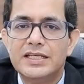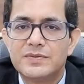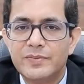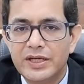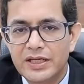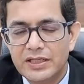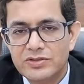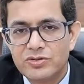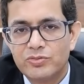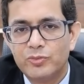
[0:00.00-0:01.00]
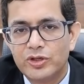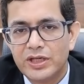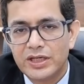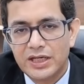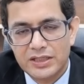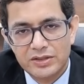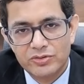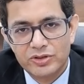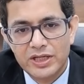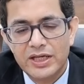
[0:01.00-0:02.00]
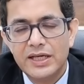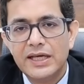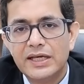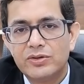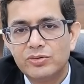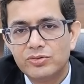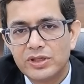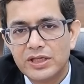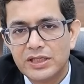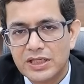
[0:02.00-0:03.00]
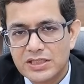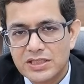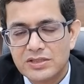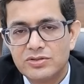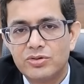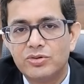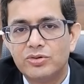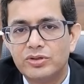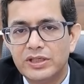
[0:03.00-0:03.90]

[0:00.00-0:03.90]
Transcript: इसमें जो मुख्य कारण होता है एक खून की नस जो